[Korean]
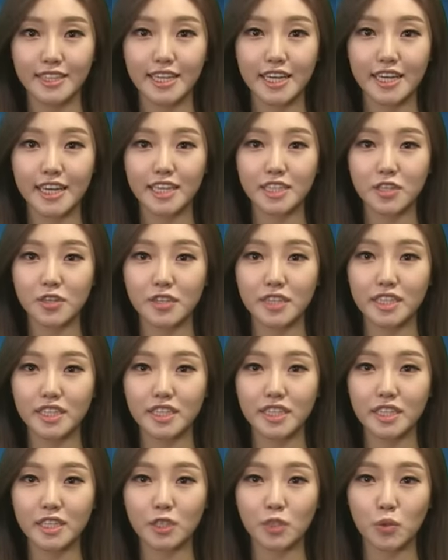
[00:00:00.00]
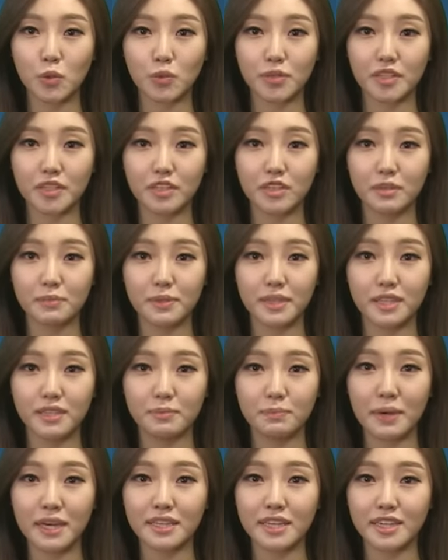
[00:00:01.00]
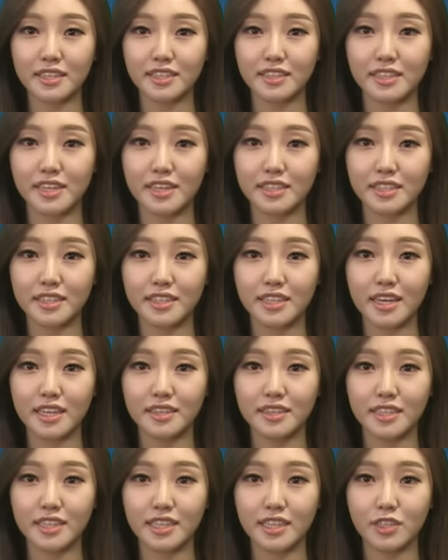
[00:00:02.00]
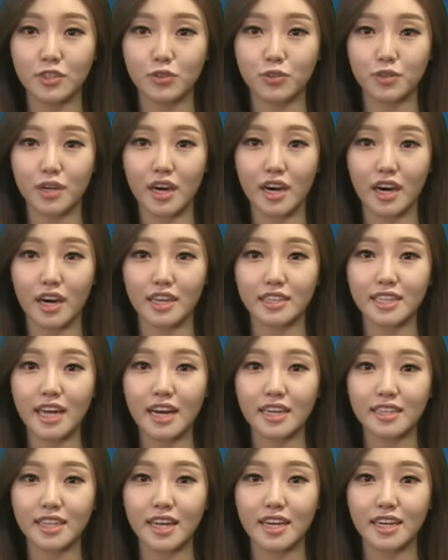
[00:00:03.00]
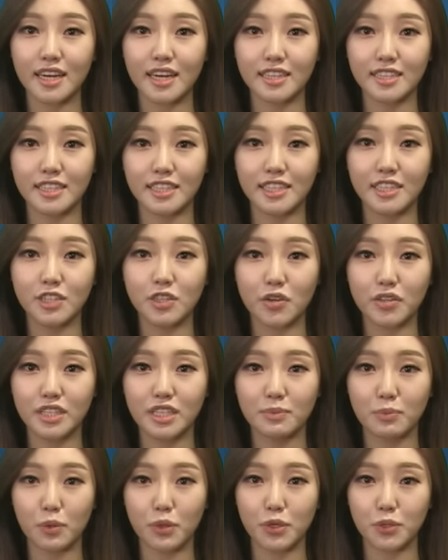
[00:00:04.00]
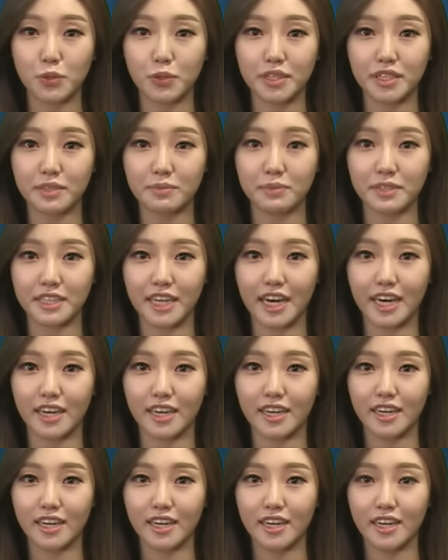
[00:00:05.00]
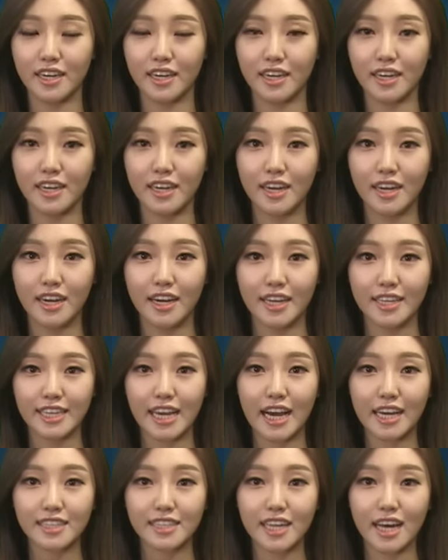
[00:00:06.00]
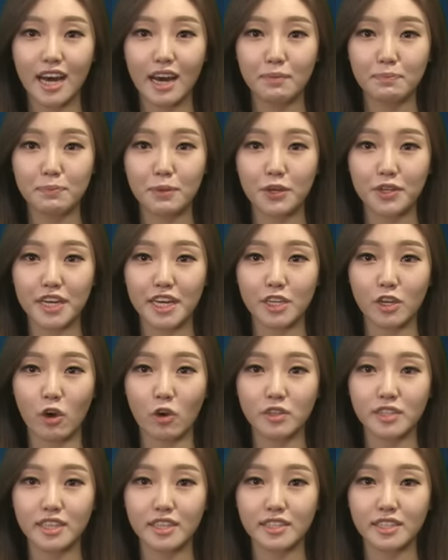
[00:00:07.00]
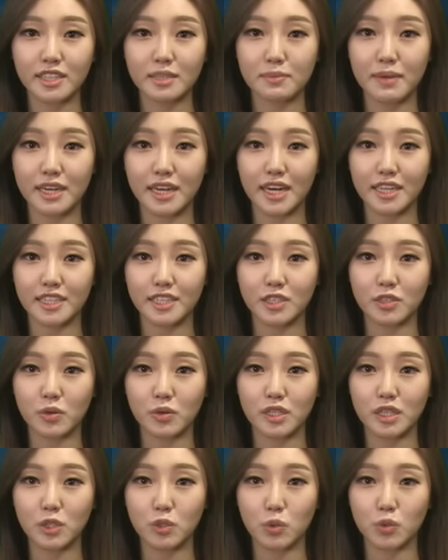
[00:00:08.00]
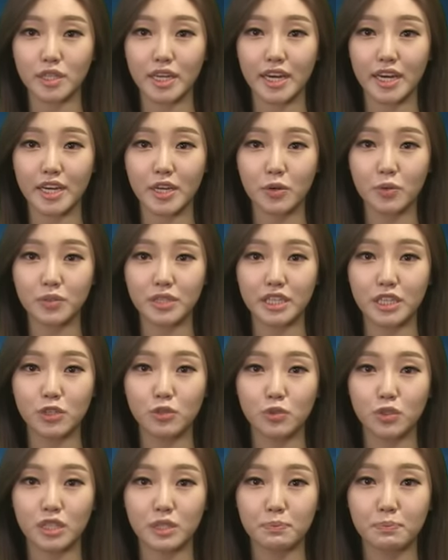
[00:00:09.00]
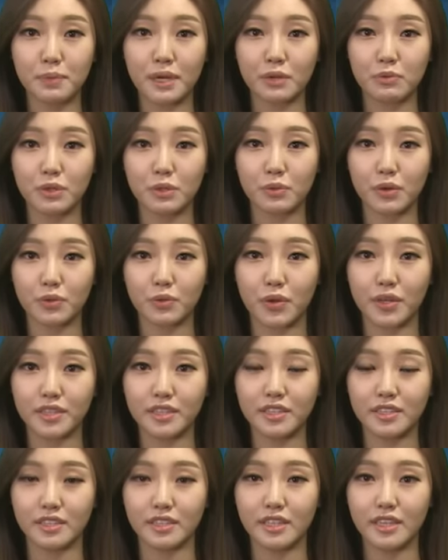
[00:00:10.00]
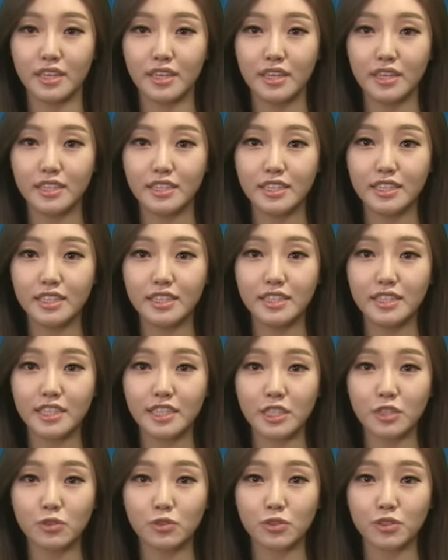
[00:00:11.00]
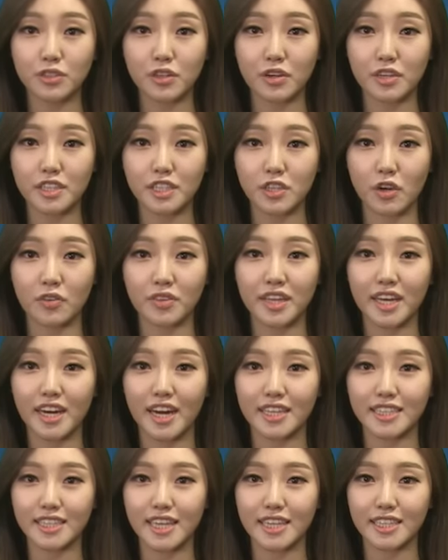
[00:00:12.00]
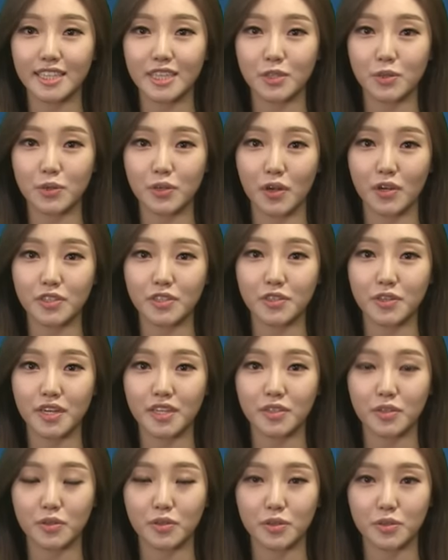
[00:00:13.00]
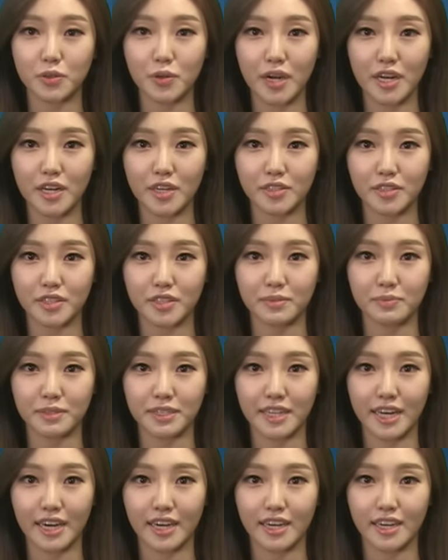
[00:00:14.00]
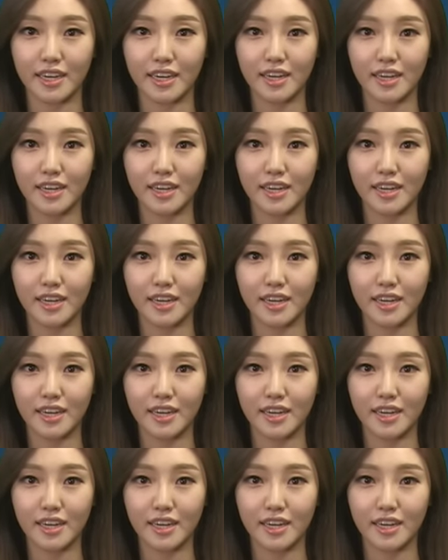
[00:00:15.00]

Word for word: 세계적인 특송 기업인 페덱스의 TNT 인수가 상당한 진전을 보이고 있습니다. 양사 합병의 경쟁 침해 가능성을 조사해온 EU 집행위원회는 EU의 진술서를 전달하지 않기로 결정한 것으로 알려졌습니다.